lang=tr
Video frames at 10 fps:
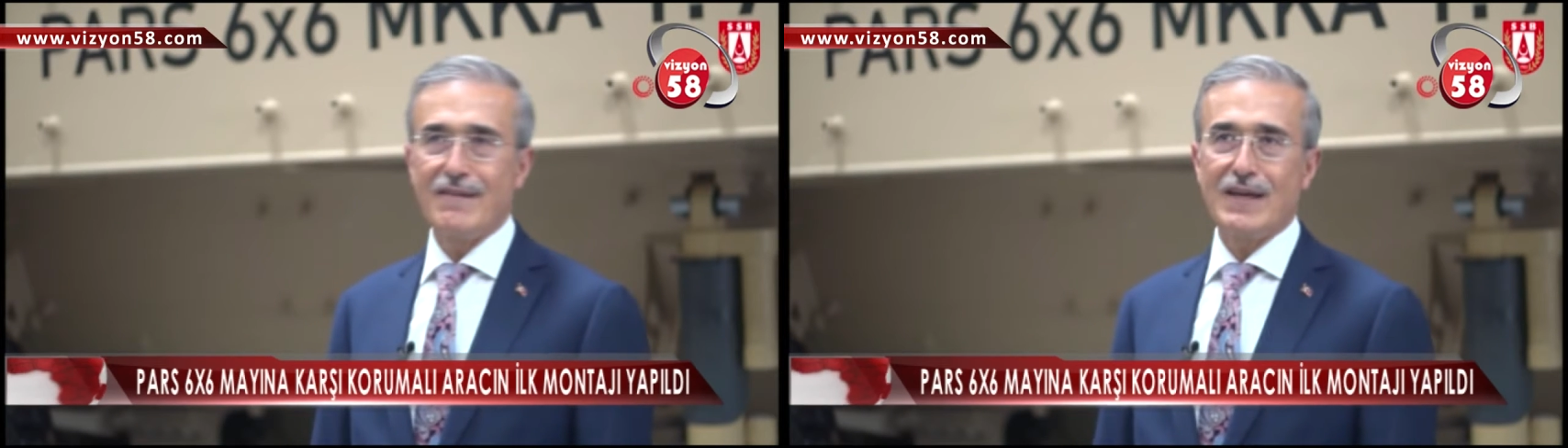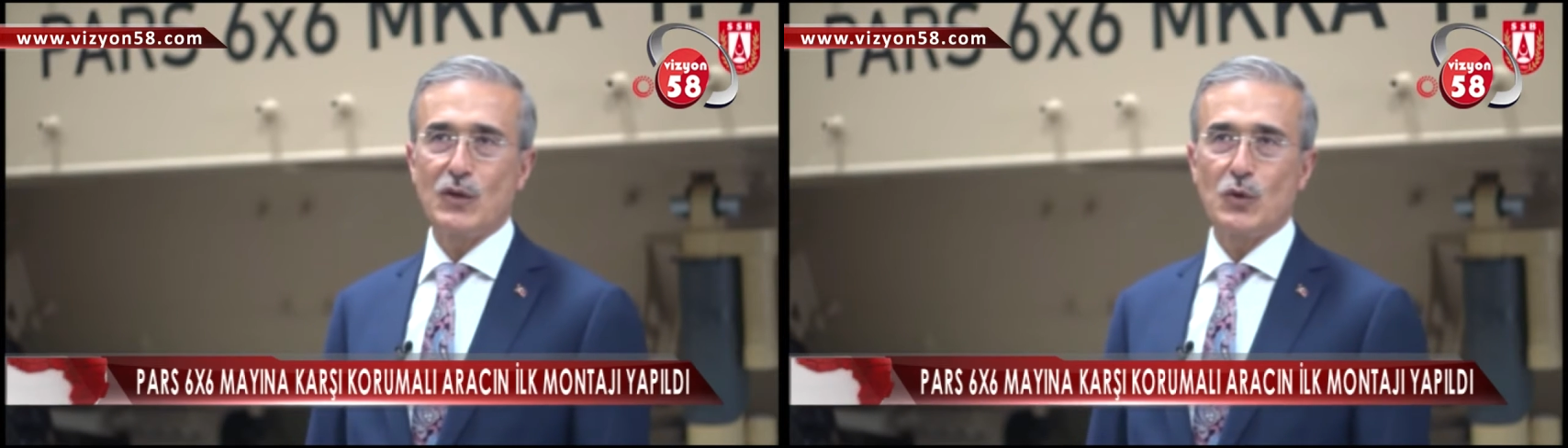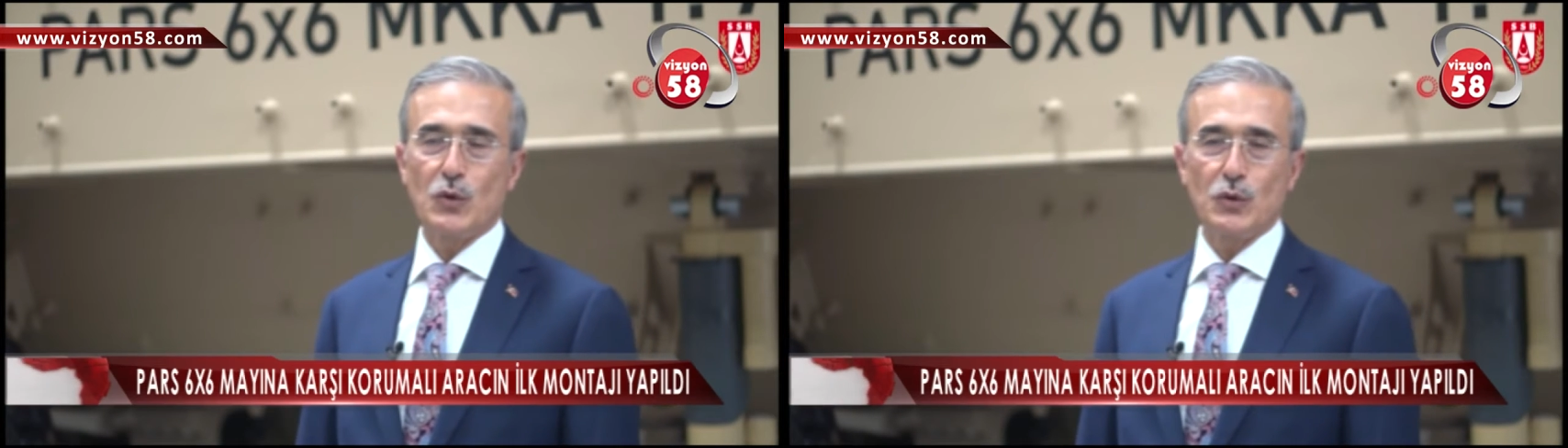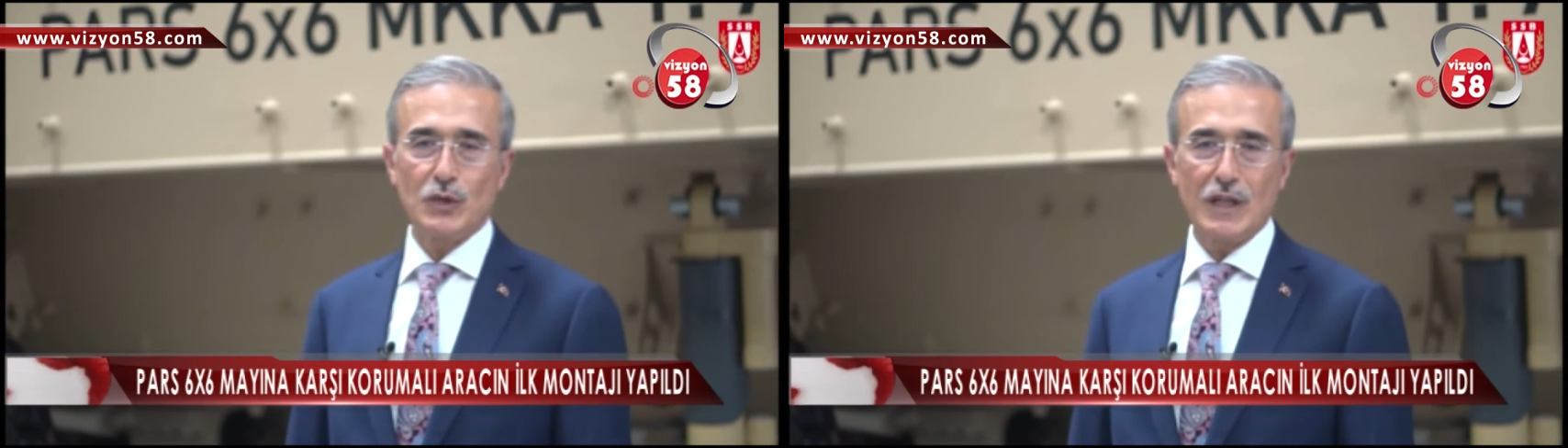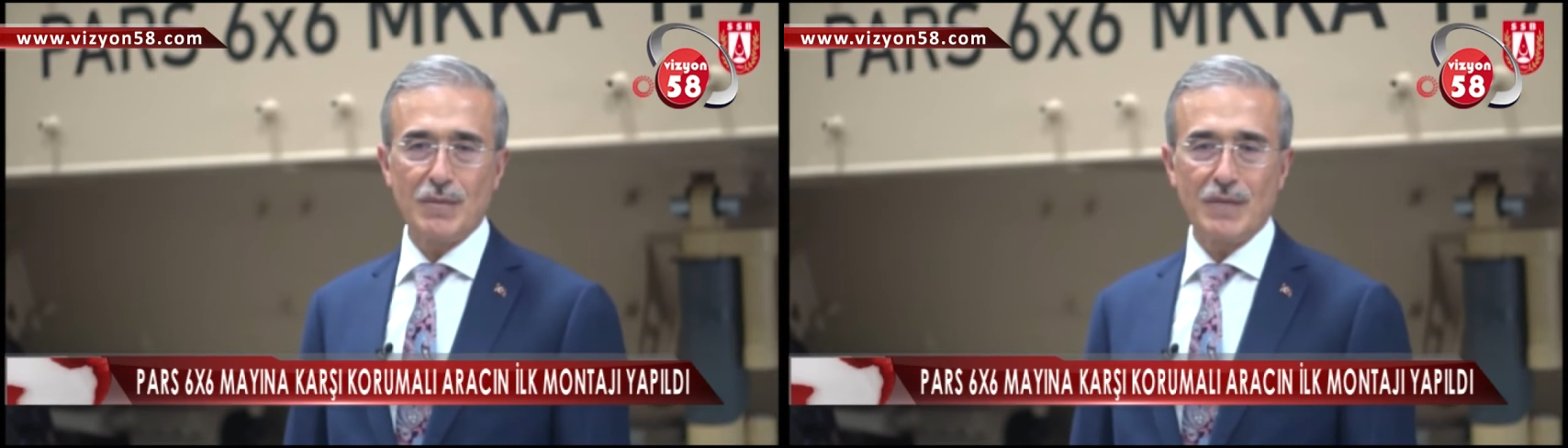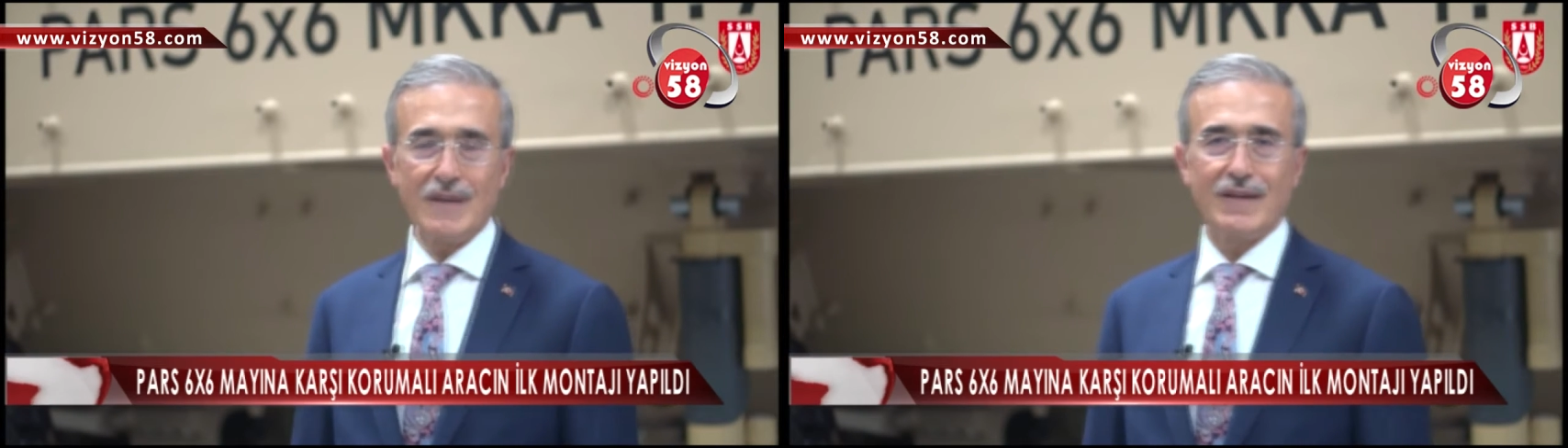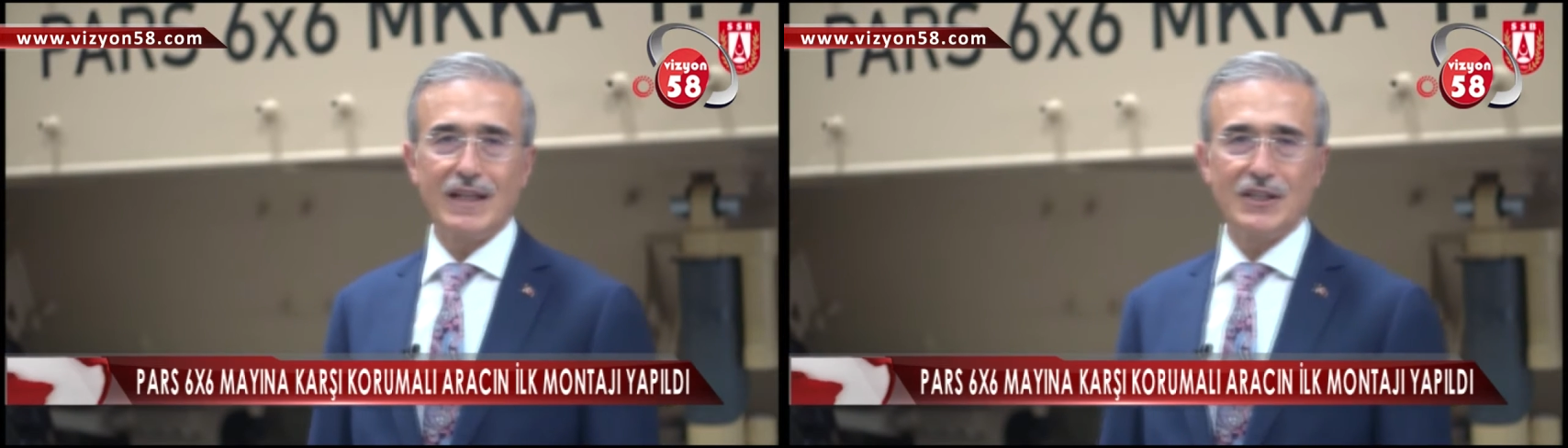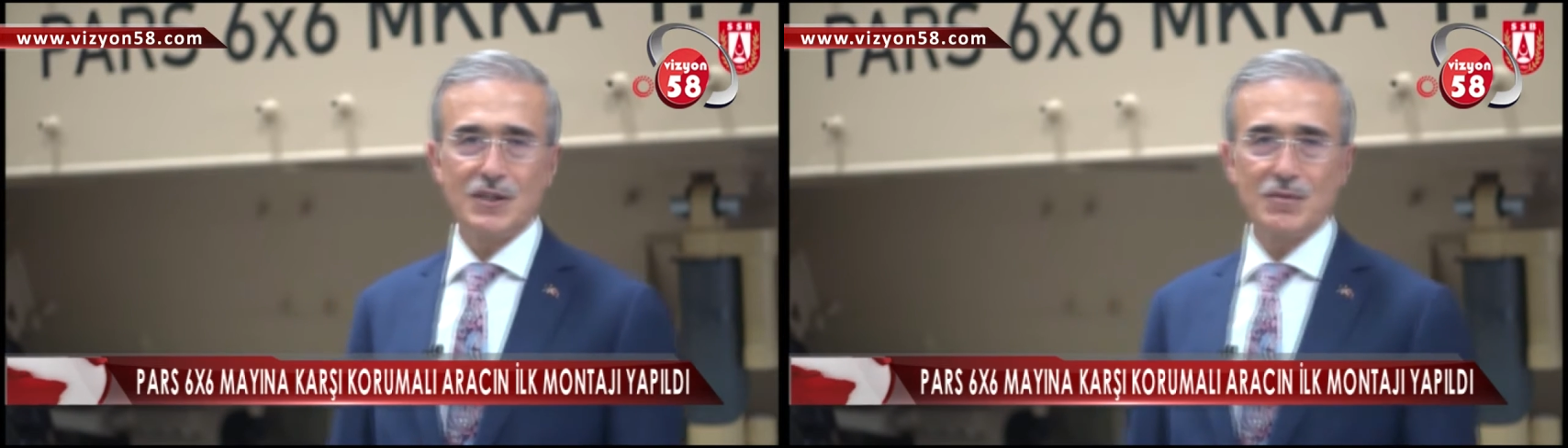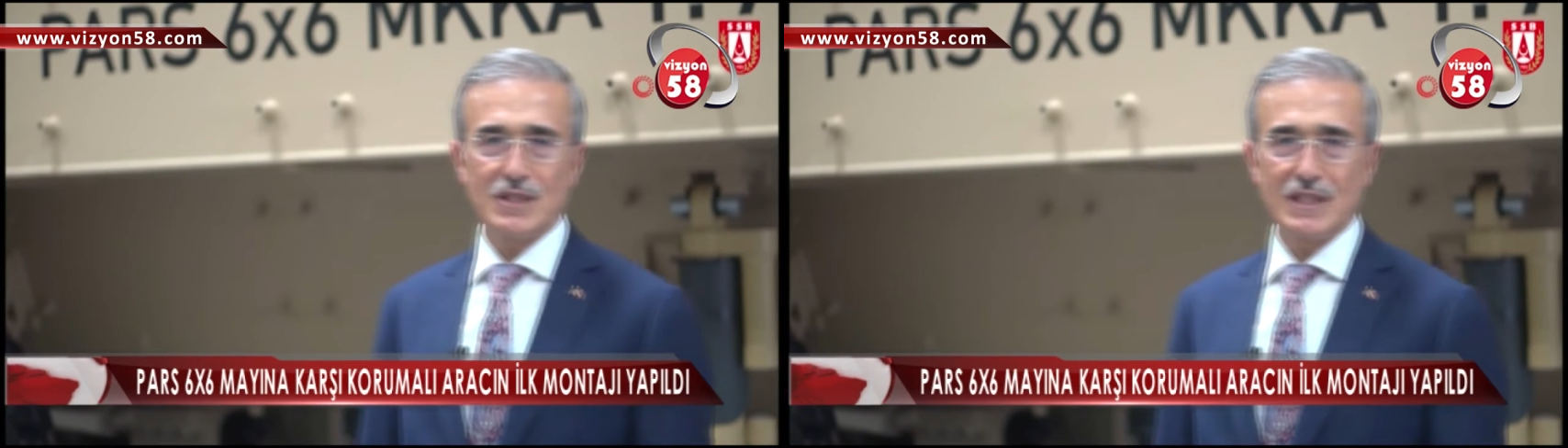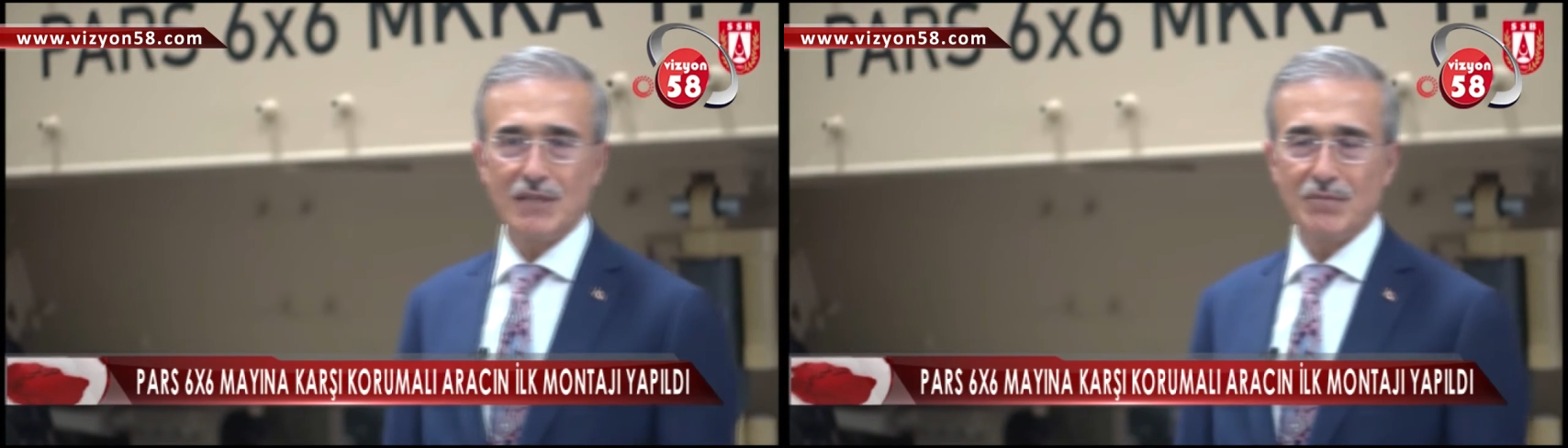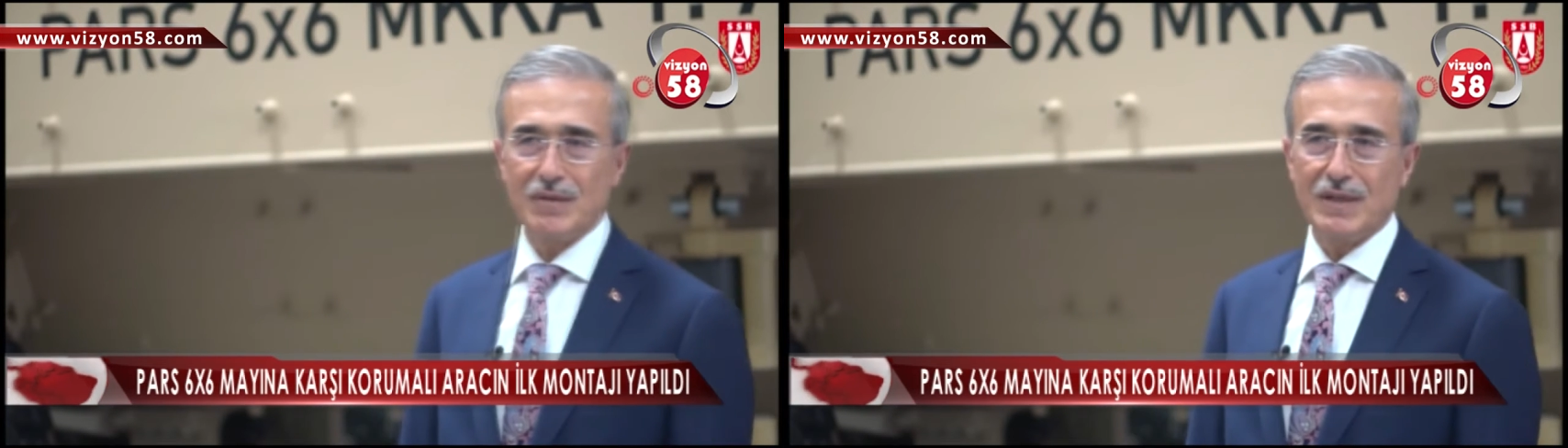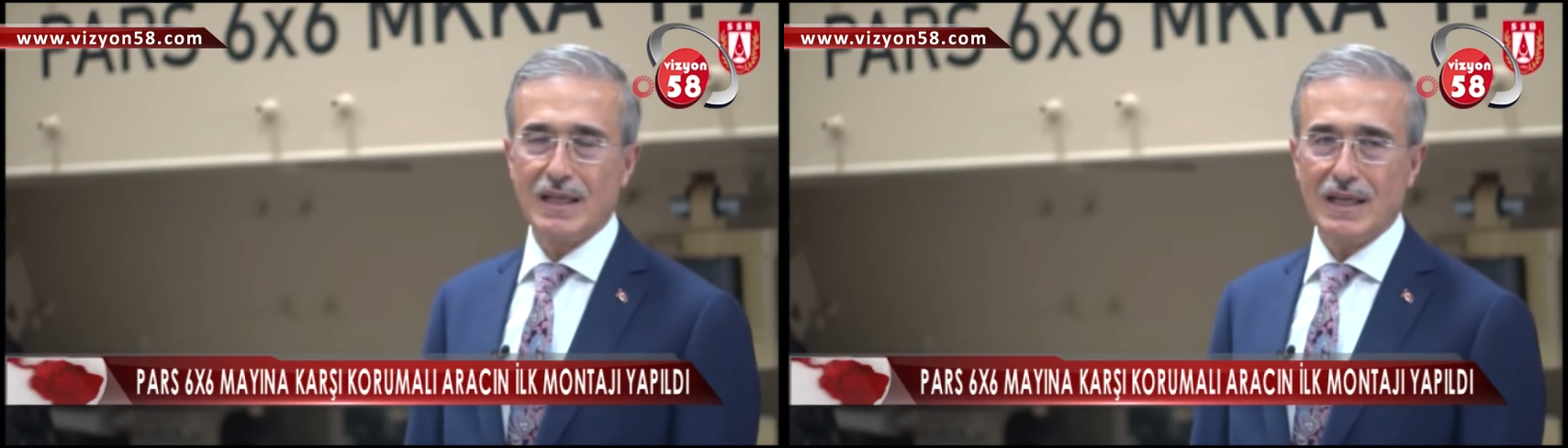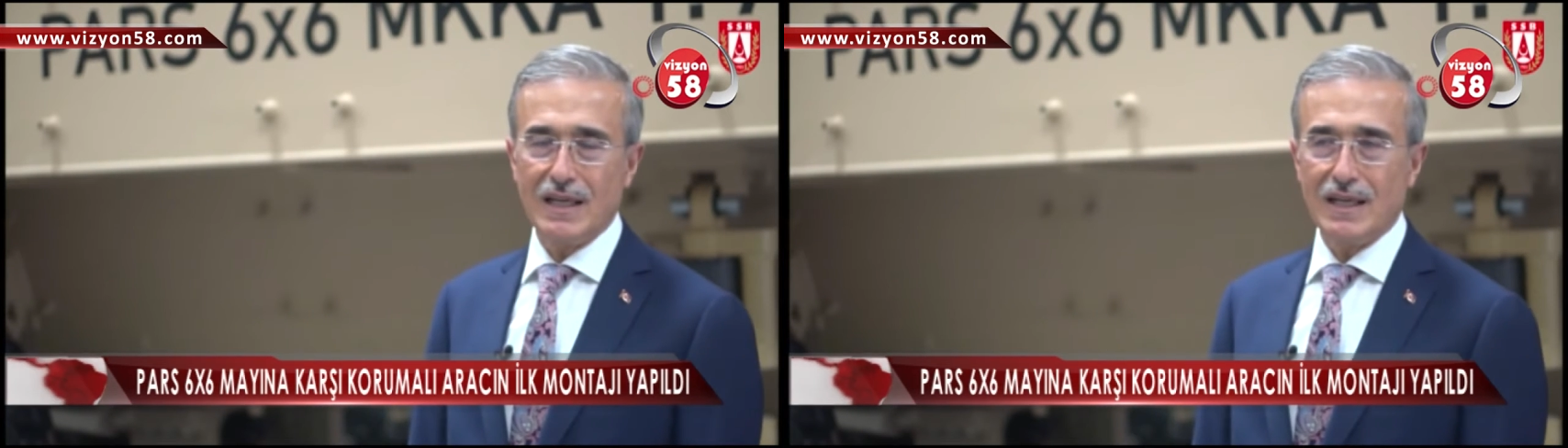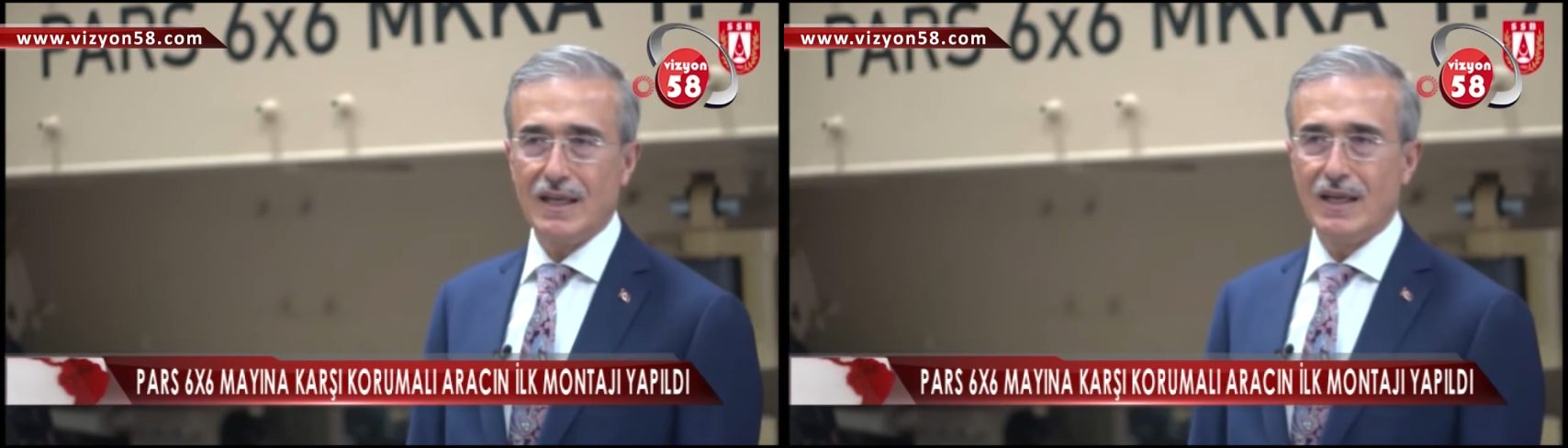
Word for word: ve görüntüleme ve iletişim sistemleriyle